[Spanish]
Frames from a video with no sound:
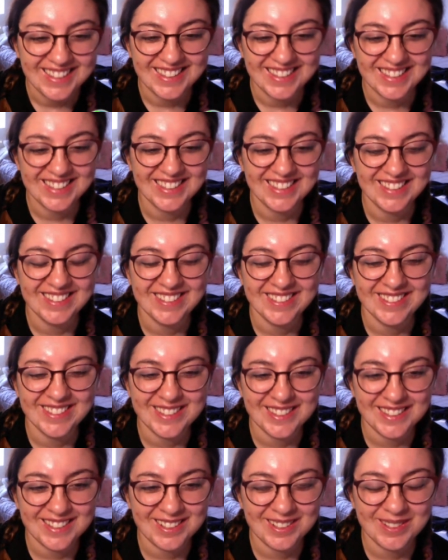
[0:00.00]
y no
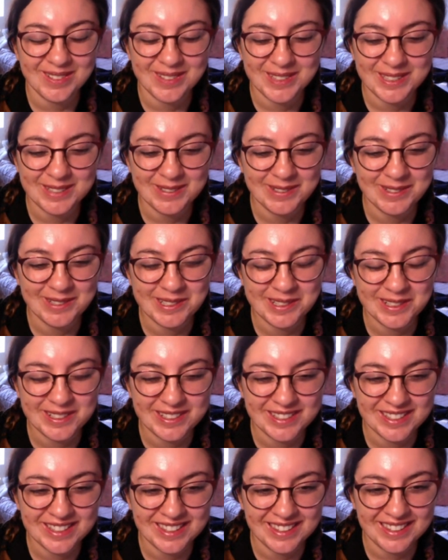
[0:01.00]
sé cómo se me ocurrió
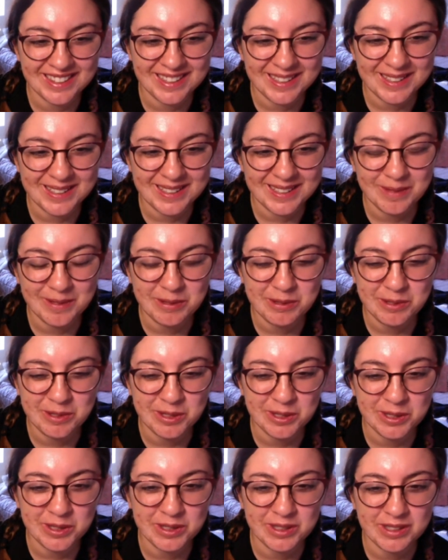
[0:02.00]
esa idea y me
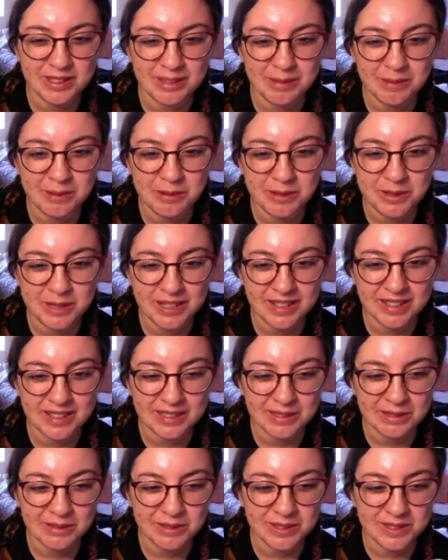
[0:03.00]
gustó, todavía me gusta
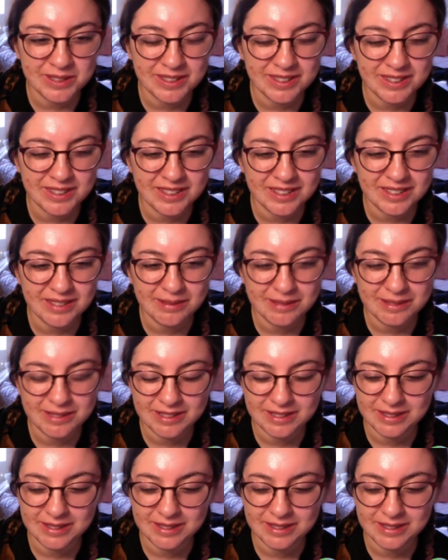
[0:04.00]
la ejecución del dibujo.